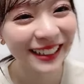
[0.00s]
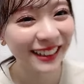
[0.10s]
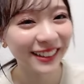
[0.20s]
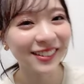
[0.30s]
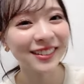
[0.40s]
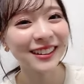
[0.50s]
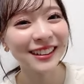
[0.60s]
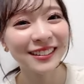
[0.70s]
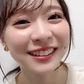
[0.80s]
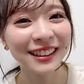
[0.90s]
ありがとう来
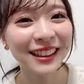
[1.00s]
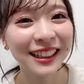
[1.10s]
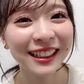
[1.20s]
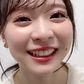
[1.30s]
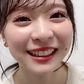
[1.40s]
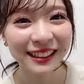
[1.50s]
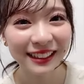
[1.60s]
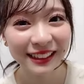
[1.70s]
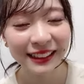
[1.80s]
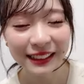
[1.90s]
てくれて
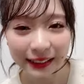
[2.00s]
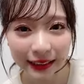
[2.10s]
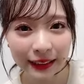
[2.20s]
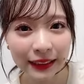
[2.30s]
あ